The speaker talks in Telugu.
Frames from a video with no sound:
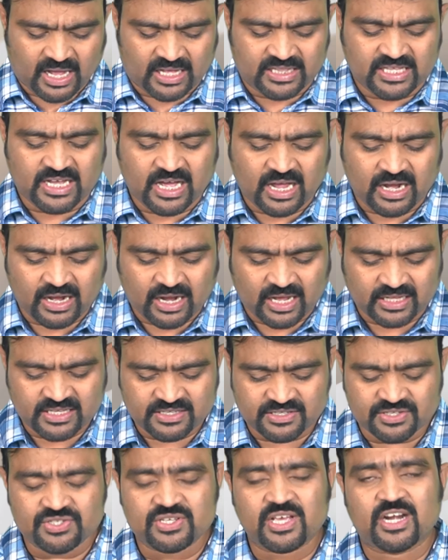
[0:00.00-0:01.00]
అధికారులను
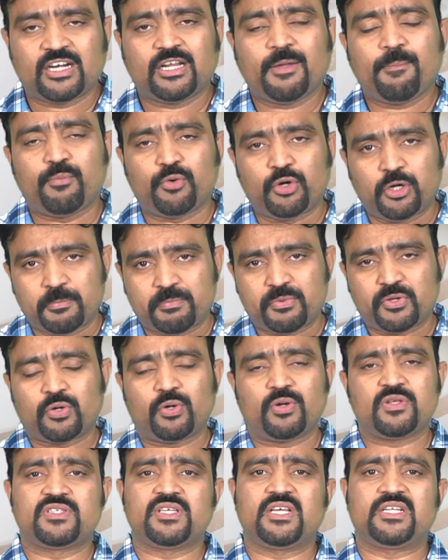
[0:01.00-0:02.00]
ఆదేశించారట పొలిట్
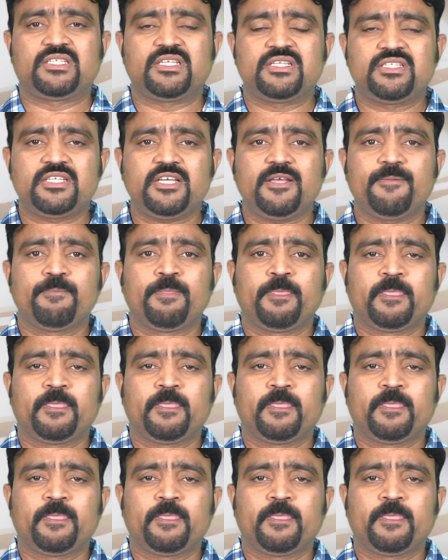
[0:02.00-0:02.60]
బ్యూరోలో చర్చించి